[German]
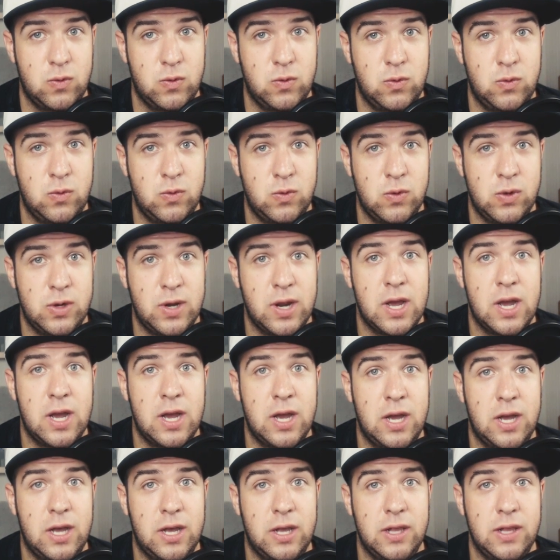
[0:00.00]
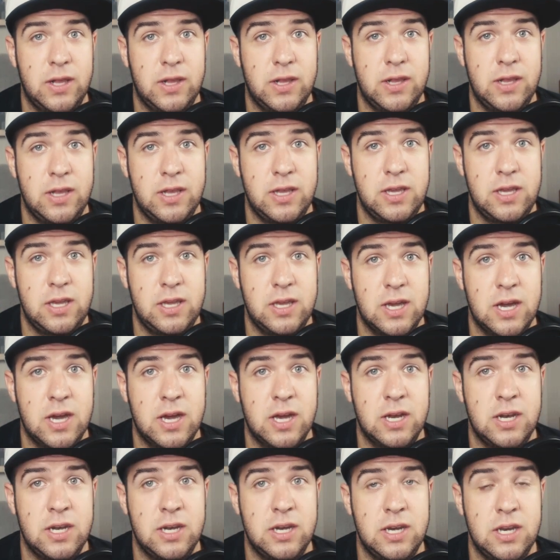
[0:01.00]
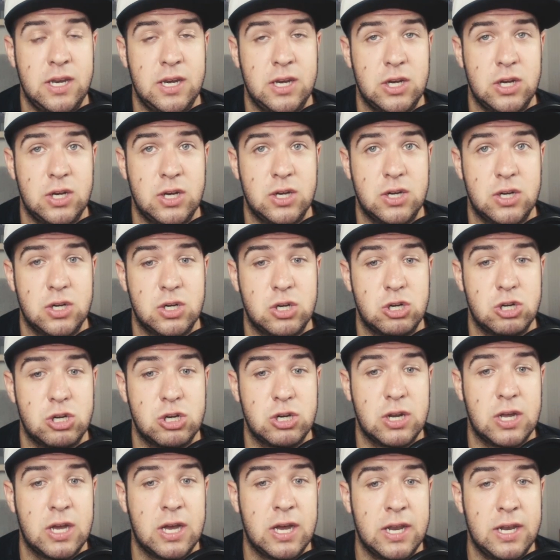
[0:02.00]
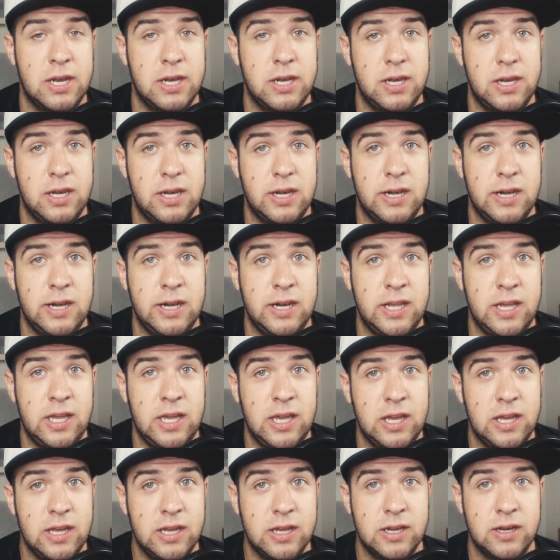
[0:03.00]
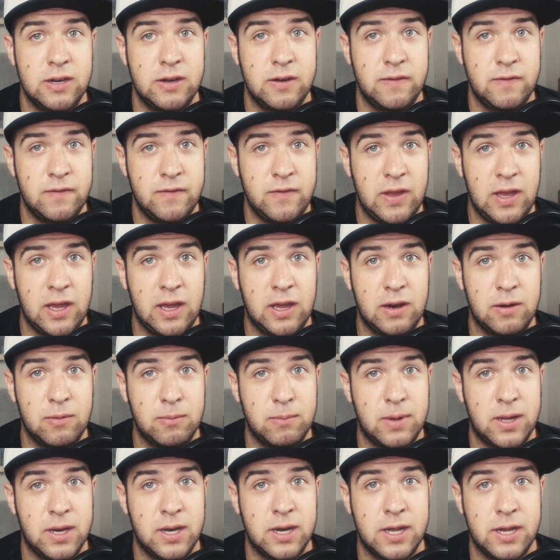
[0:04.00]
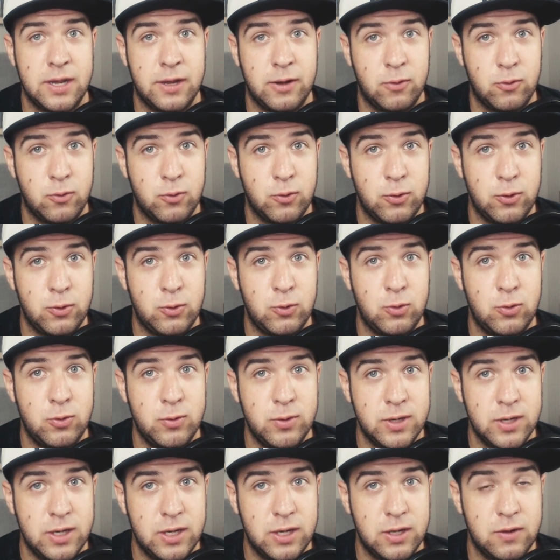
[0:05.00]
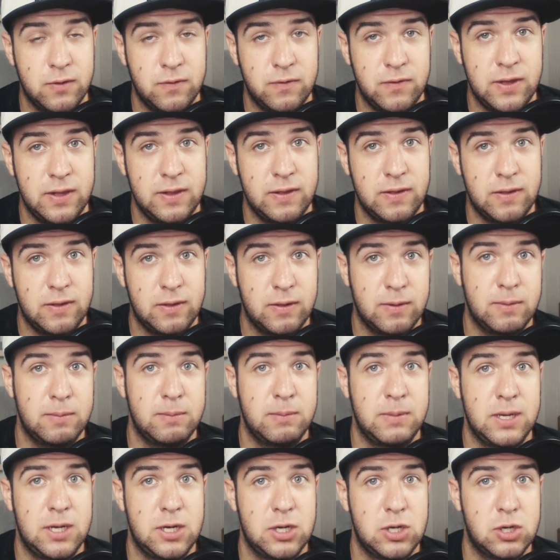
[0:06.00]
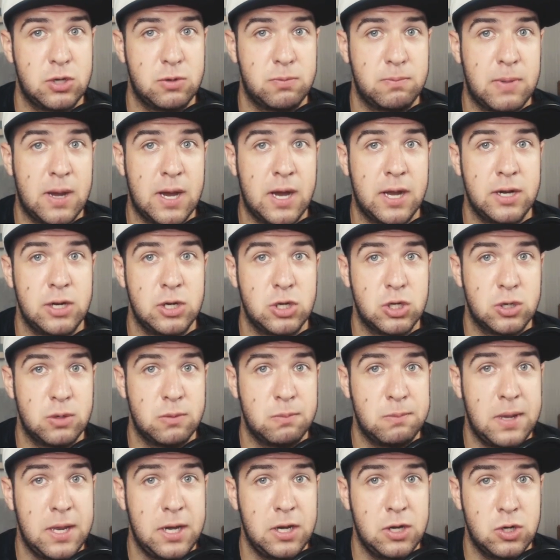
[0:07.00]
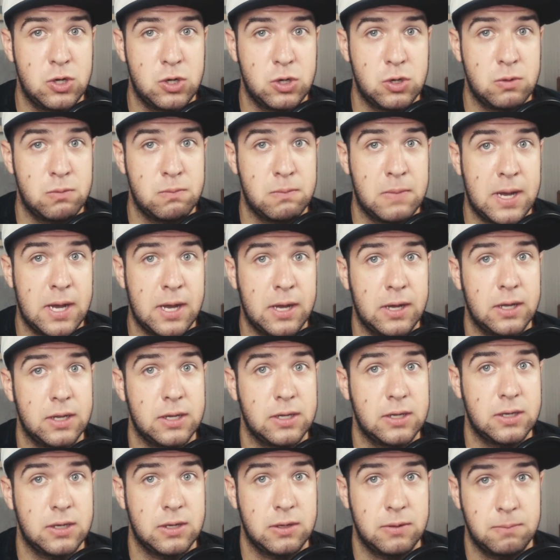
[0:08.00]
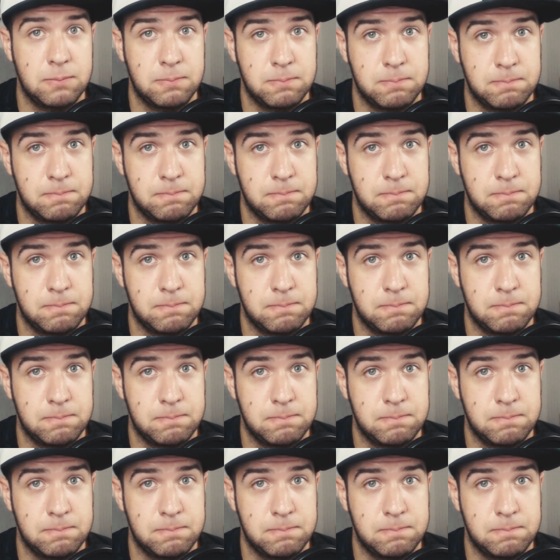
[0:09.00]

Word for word: oder sich an den Strand legen, während man ein Kulturquiz mit spanischen Menschen macht